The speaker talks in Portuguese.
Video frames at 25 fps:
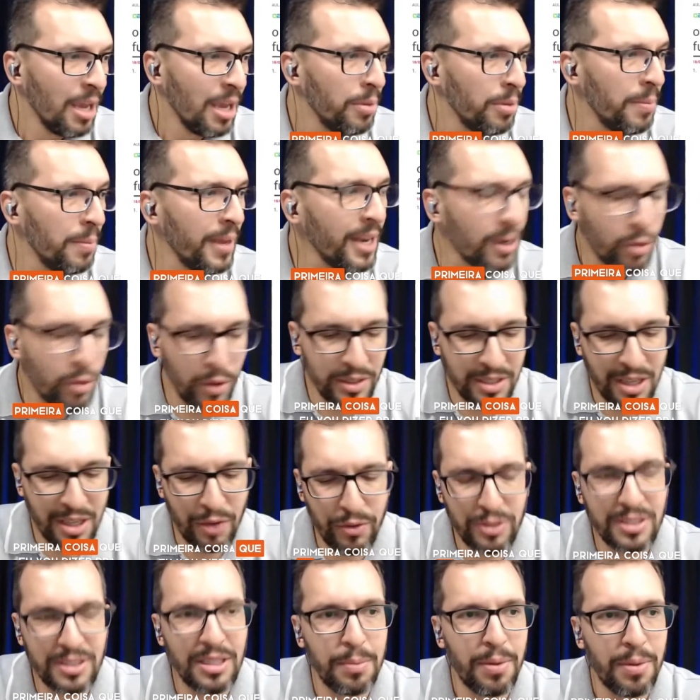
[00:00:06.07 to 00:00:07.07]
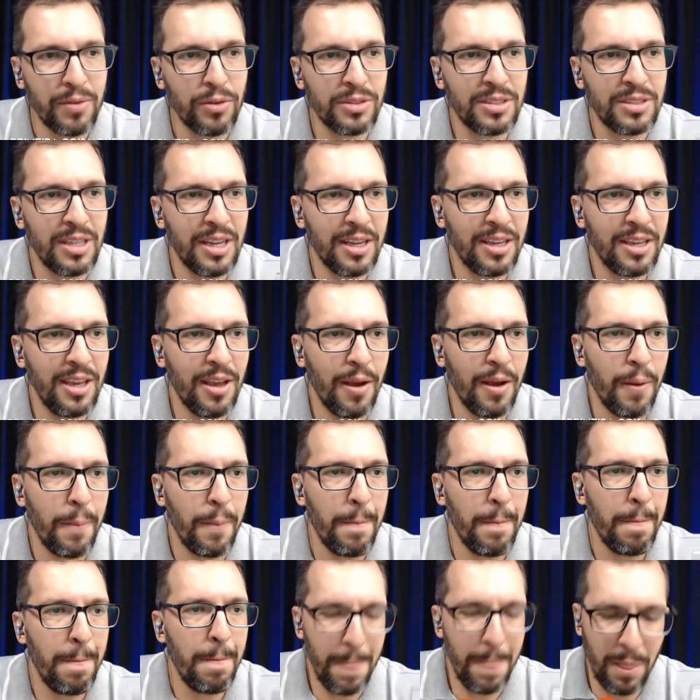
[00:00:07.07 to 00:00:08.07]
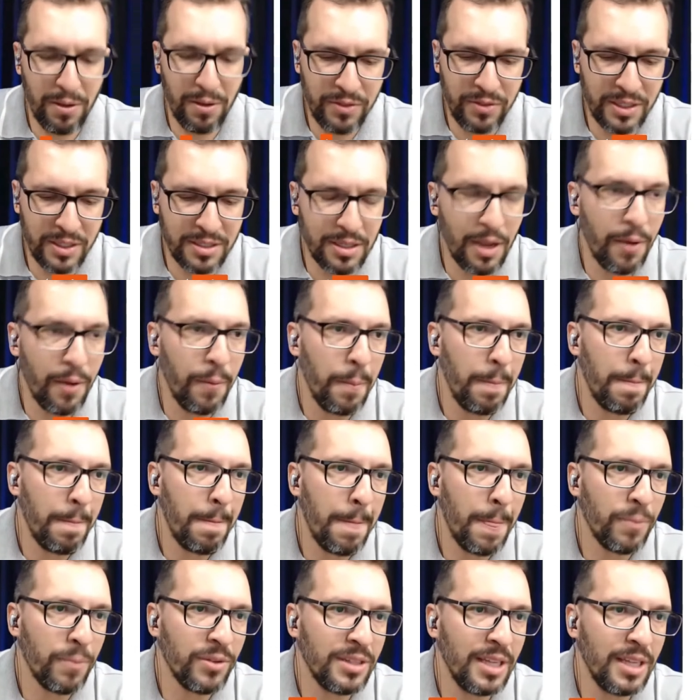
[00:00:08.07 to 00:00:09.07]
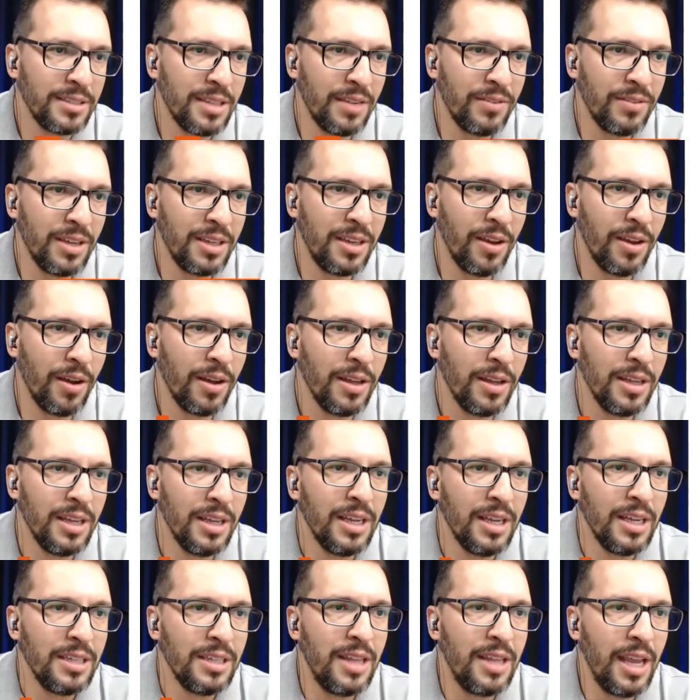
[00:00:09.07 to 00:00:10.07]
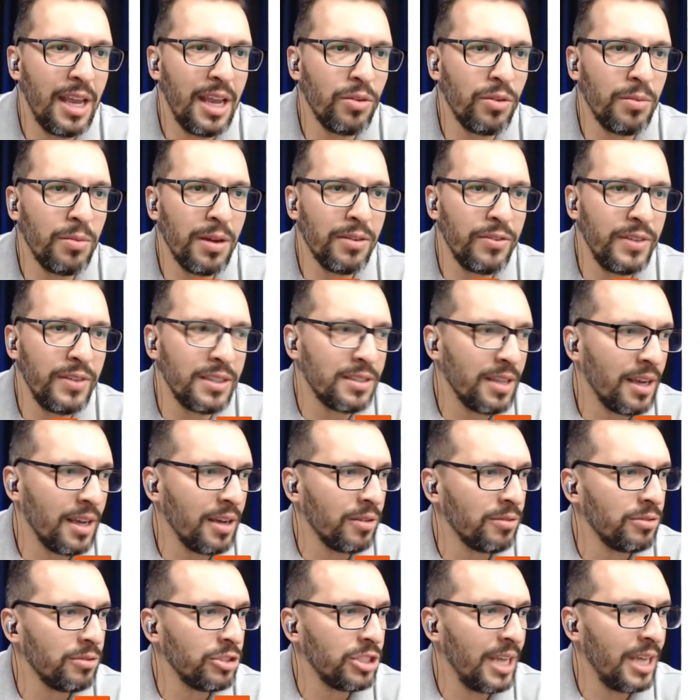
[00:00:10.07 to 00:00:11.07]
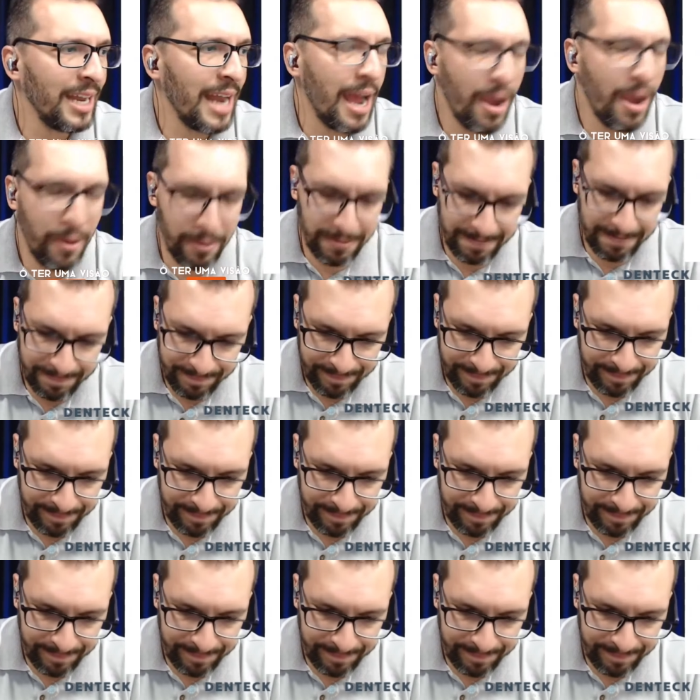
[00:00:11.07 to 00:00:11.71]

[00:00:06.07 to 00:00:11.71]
Primeira coisa que eu vou dizer para você aqui, ó, visão. Vou até escrever aqui, ó. Ter uma visão geral.